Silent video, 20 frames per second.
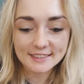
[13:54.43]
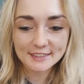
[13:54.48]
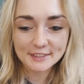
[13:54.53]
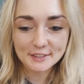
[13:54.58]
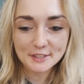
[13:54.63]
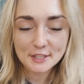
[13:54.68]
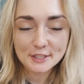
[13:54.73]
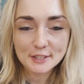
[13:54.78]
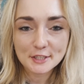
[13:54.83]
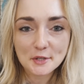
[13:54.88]
e,
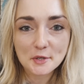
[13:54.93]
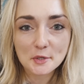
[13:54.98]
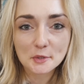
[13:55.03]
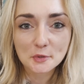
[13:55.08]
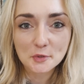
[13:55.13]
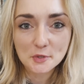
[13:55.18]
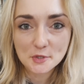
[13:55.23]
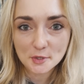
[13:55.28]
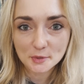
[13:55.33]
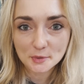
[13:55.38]
jest tego
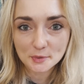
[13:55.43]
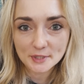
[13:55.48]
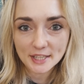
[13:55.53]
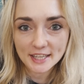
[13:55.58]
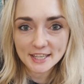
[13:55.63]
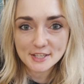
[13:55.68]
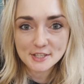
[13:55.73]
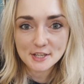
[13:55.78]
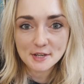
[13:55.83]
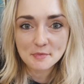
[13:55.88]
dużo
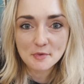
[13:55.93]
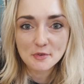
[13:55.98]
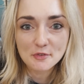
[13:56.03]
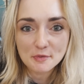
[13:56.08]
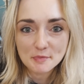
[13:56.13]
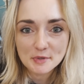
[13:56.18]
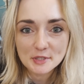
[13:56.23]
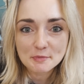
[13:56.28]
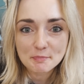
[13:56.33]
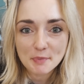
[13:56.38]
tutaj, że
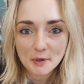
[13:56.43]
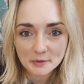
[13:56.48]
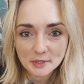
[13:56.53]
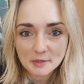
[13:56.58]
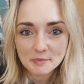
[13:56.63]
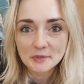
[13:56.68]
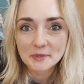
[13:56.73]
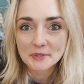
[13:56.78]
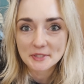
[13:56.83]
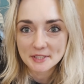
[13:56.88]
mówimy z pełnymi